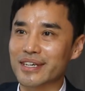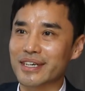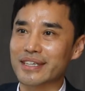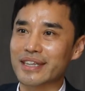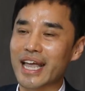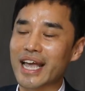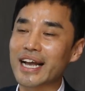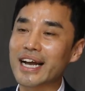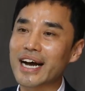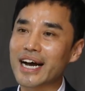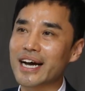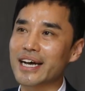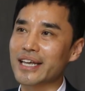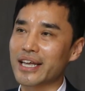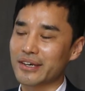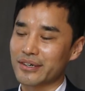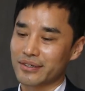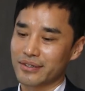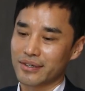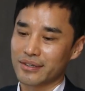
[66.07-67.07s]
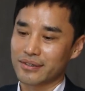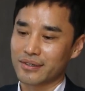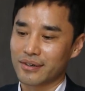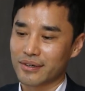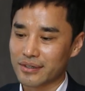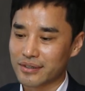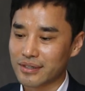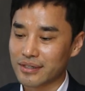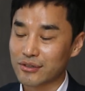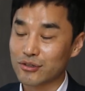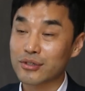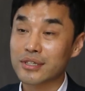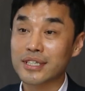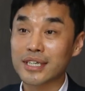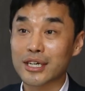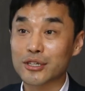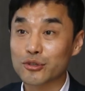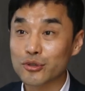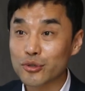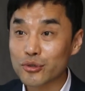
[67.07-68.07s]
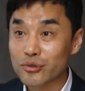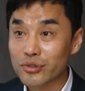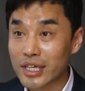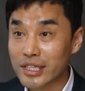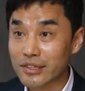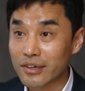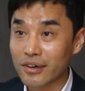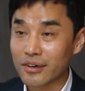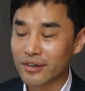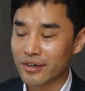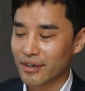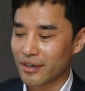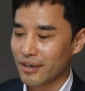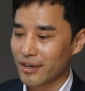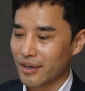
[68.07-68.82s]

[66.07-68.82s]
그러니까 내가 예를 들어서 직장에 출근해서